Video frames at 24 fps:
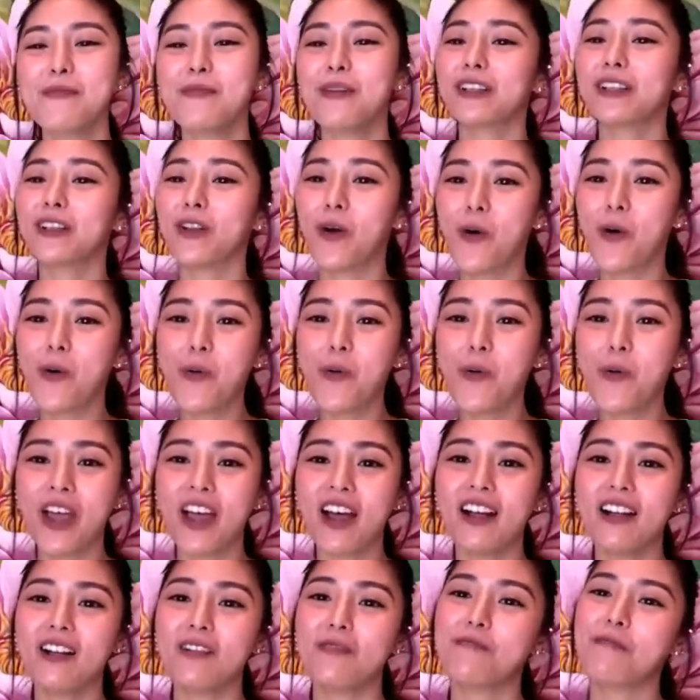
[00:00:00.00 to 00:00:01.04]
But oh
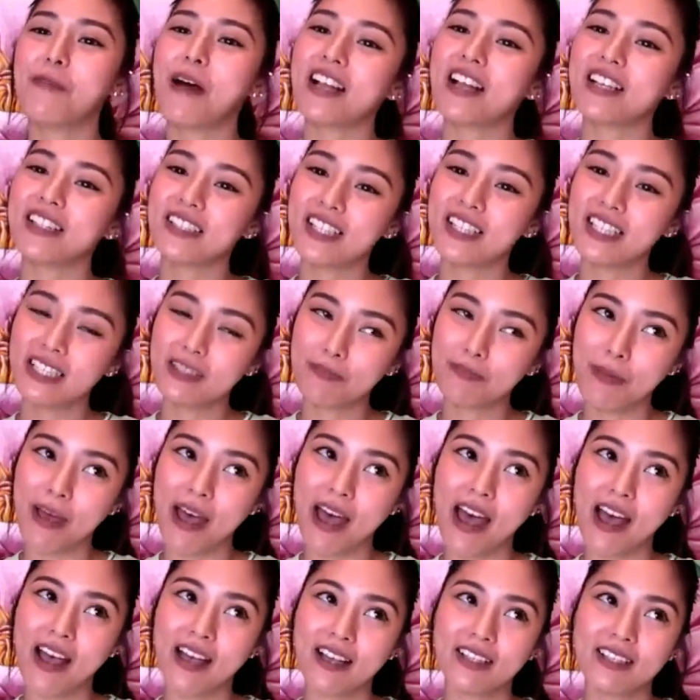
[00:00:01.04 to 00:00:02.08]
well, past is
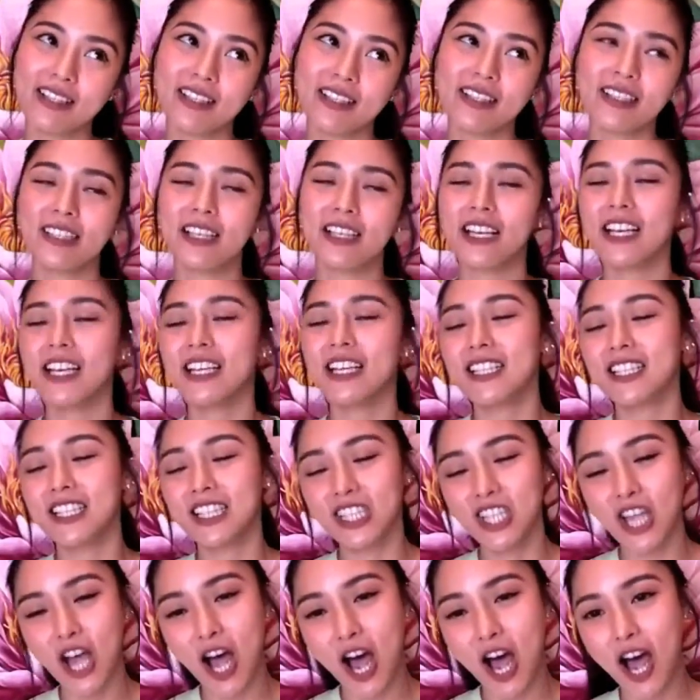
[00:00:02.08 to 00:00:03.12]
past. It's
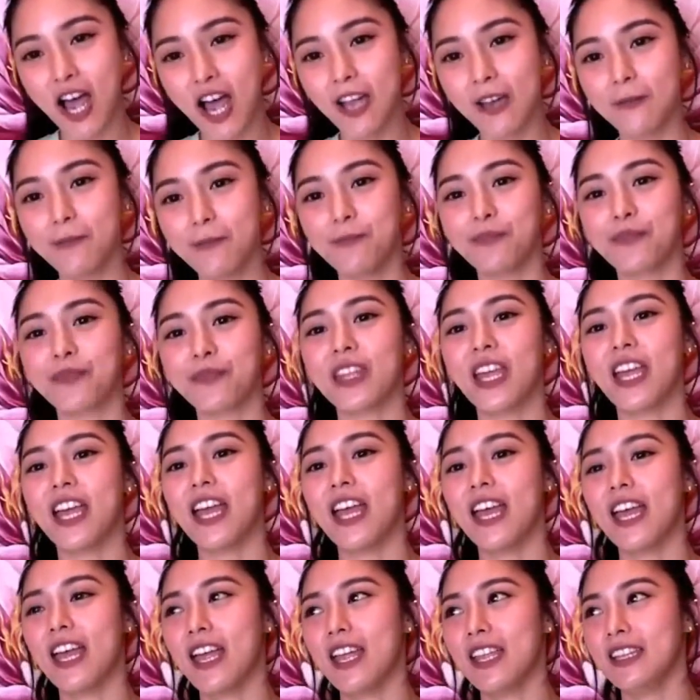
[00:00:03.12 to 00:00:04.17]
done.
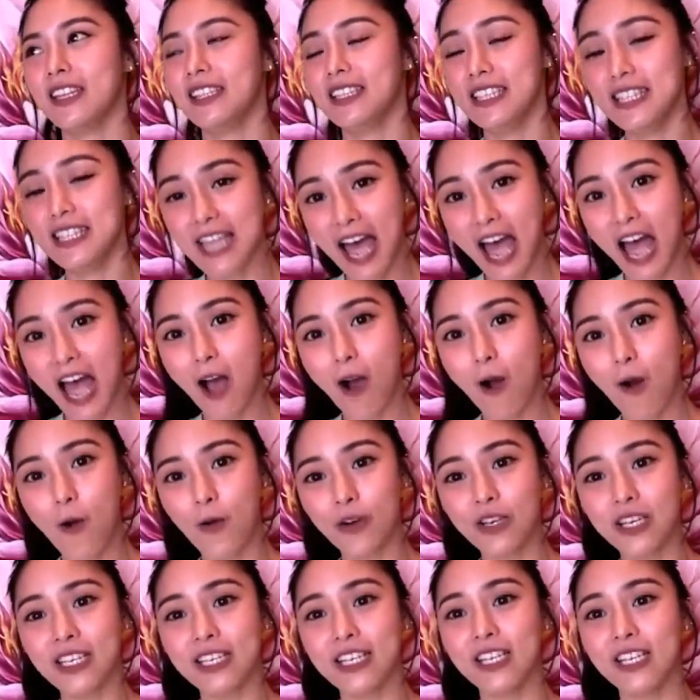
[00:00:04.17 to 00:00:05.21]
And
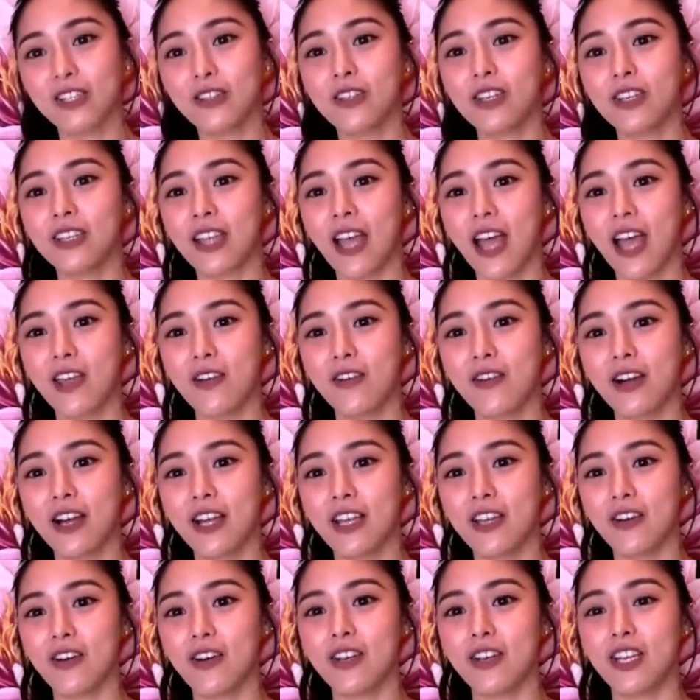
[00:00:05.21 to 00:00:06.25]
now, nandito na tayo
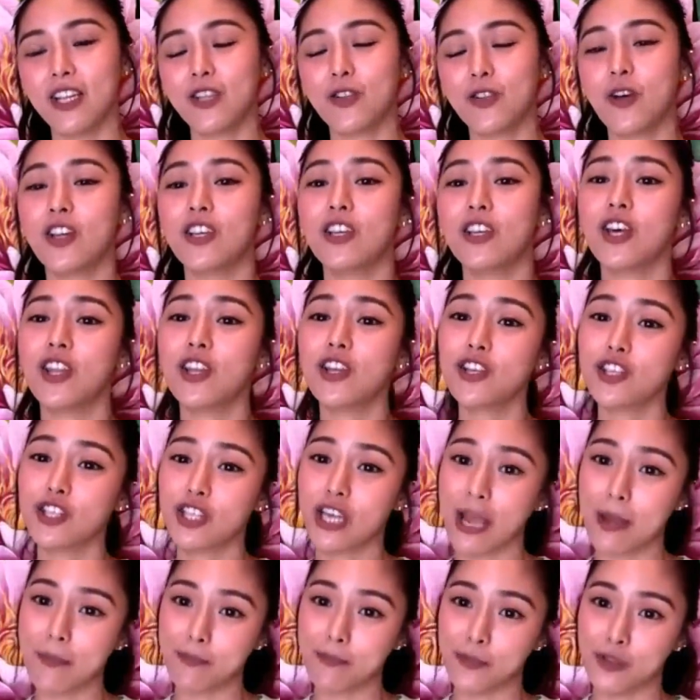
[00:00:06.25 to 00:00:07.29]
ngayon into another
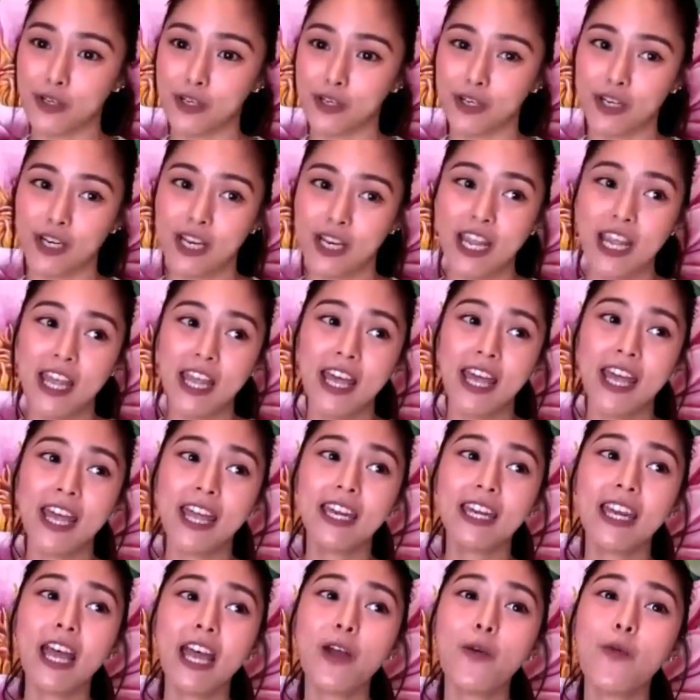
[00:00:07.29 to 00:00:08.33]
chapter.
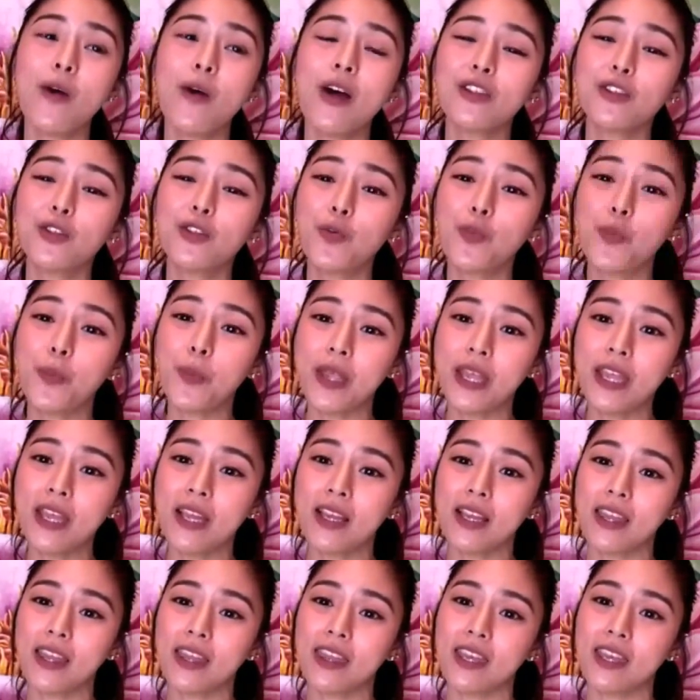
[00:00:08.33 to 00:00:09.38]
And I want to
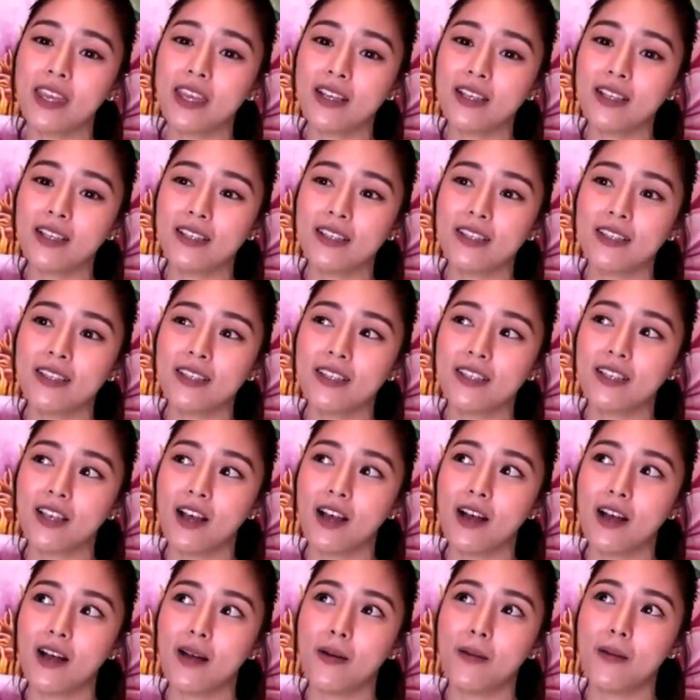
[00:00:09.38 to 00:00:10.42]
make things
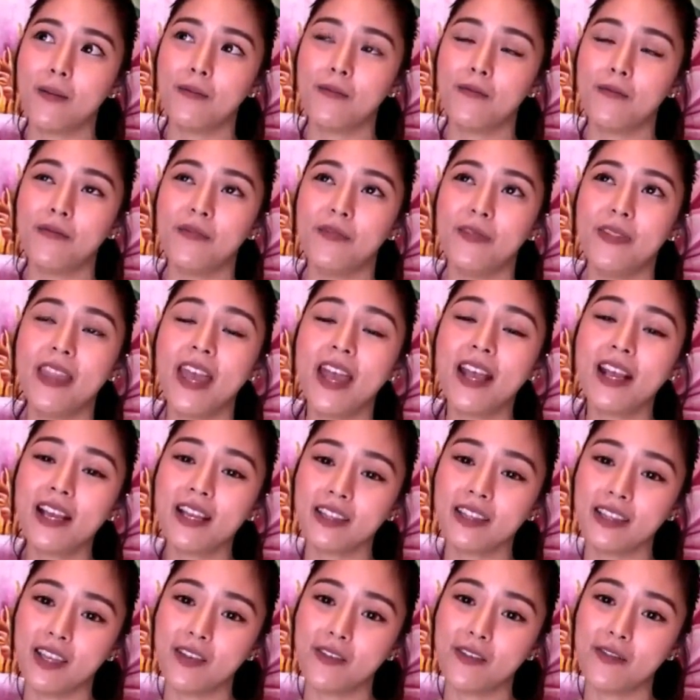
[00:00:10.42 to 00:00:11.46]
um,
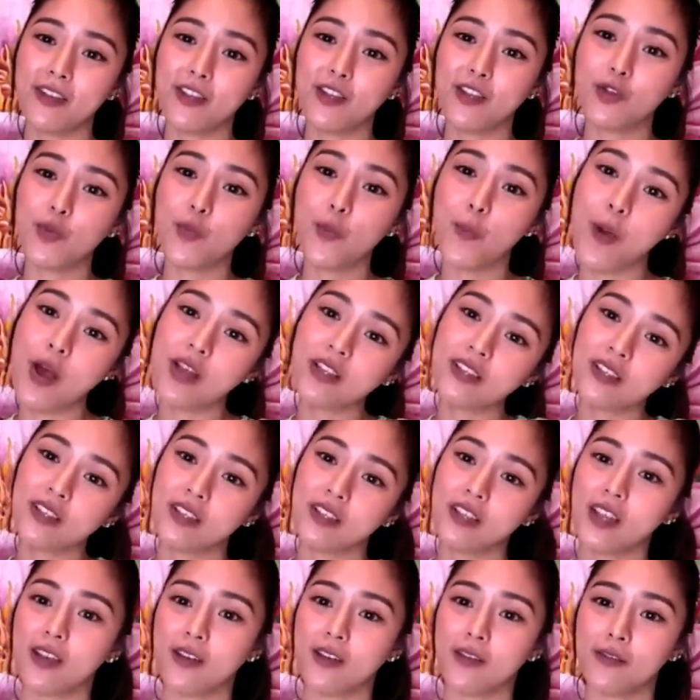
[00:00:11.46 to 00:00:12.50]
negative into
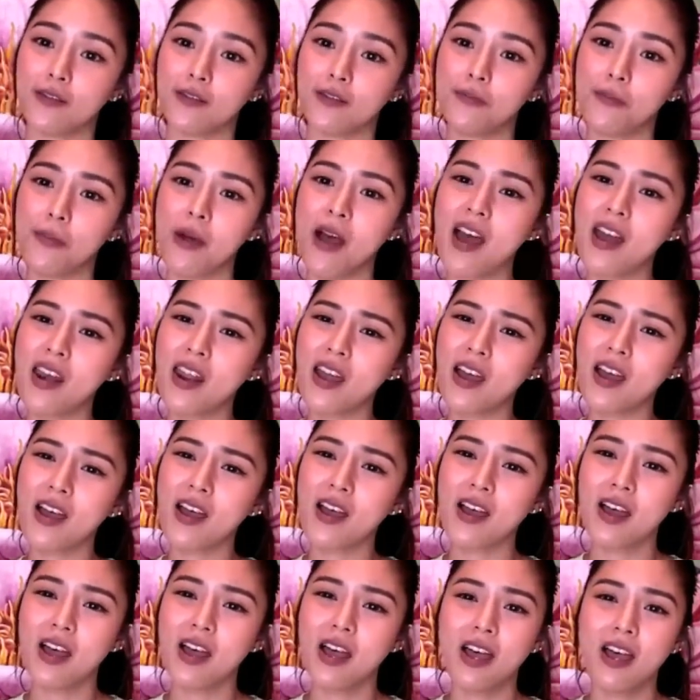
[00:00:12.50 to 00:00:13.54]
positive.
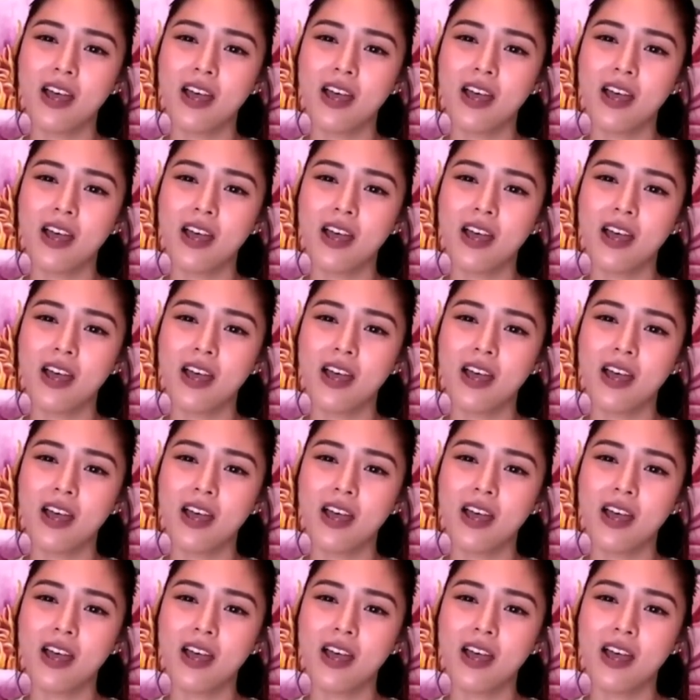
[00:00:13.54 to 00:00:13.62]
Para,